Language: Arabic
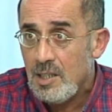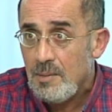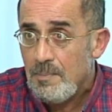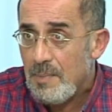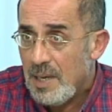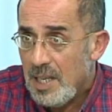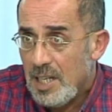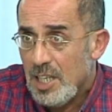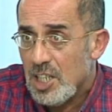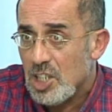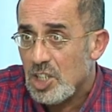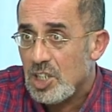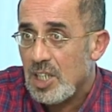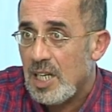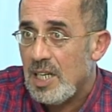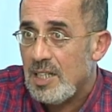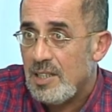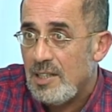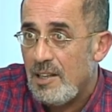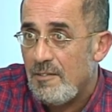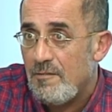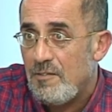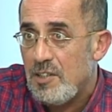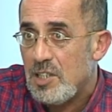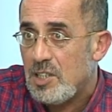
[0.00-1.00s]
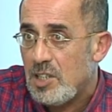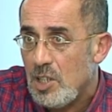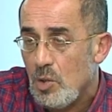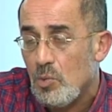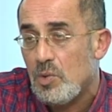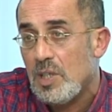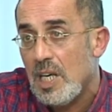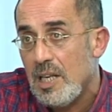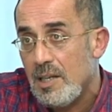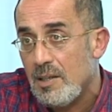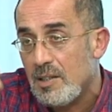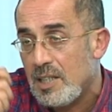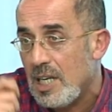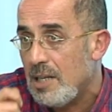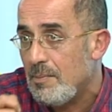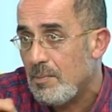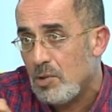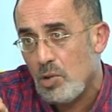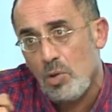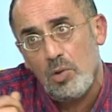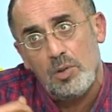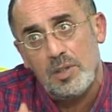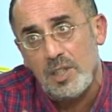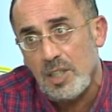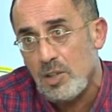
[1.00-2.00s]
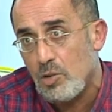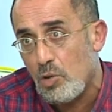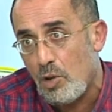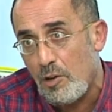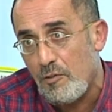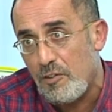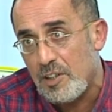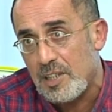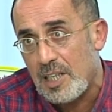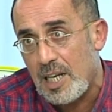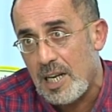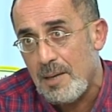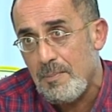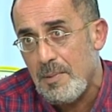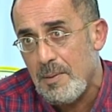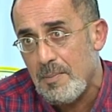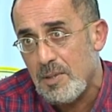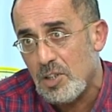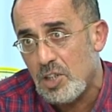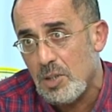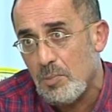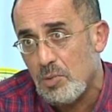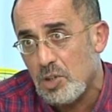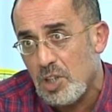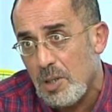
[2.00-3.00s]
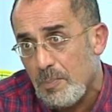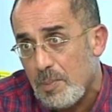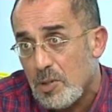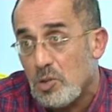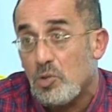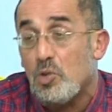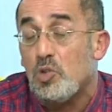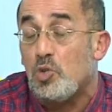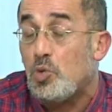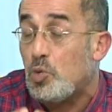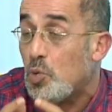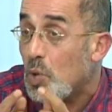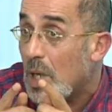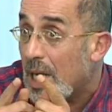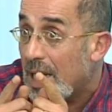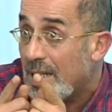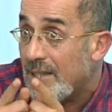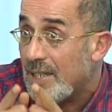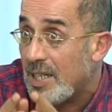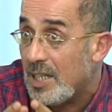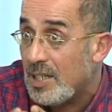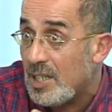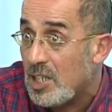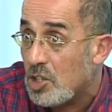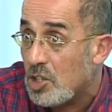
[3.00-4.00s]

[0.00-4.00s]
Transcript: معليش قال ننفيستي وكان كان ندخل ندخل في دراهمي ماشي مشكل باسكو جو انا ان